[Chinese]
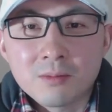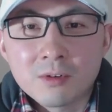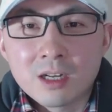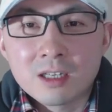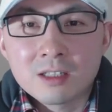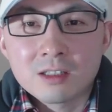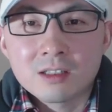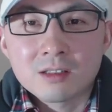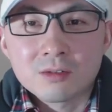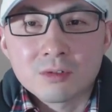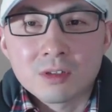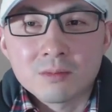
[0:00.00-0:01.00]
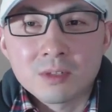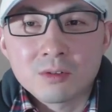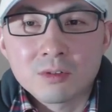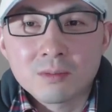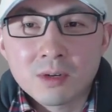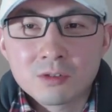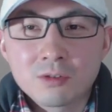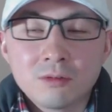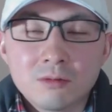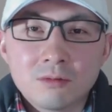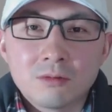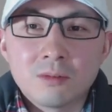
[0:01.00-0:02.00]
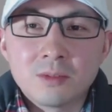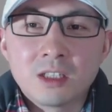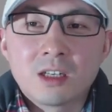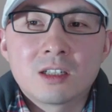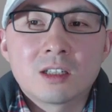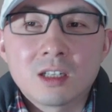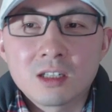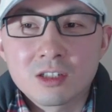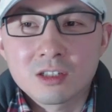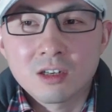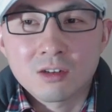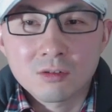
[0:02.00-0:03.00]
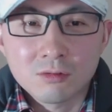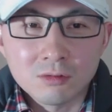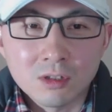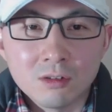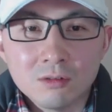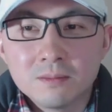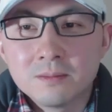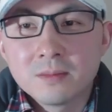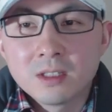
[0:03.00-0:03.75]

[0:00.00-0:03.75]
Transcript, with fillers: 波兰这一次做了美国的帮凶，我们应该让他吃点苦头。